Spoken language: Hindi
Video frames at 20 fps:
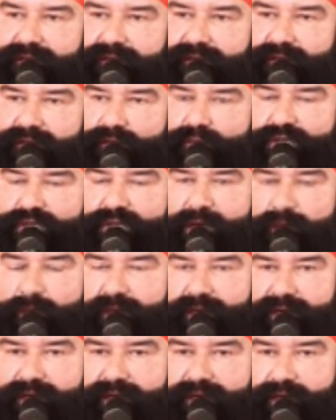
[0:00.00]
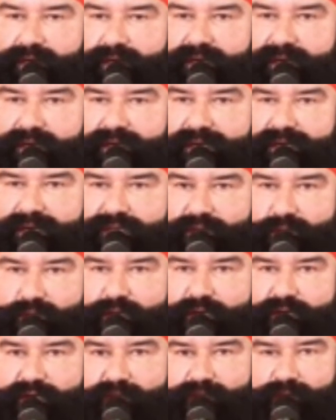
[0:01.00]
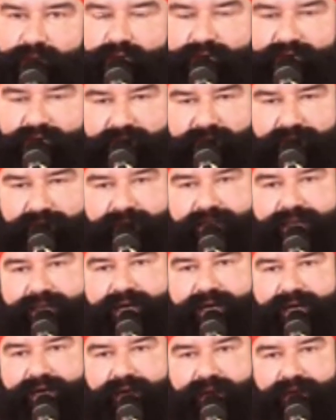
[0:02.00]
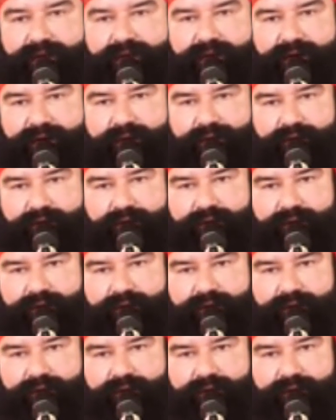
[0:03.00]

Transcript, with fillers: वो सामने खड़े होके अजीबोगरीब मुंह करके या हा हा हा हो